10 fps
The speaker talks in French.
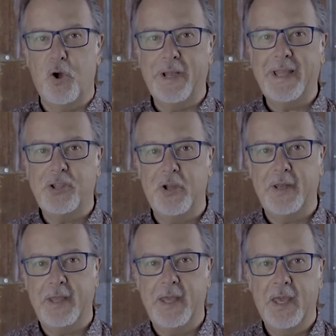un
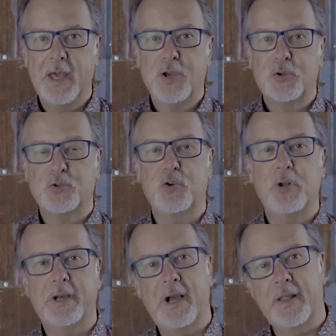atelier sur
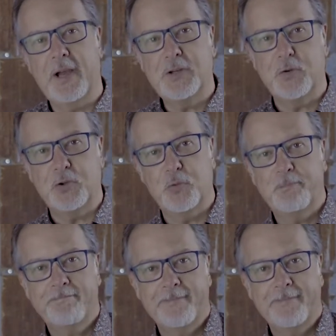le cadrage photo.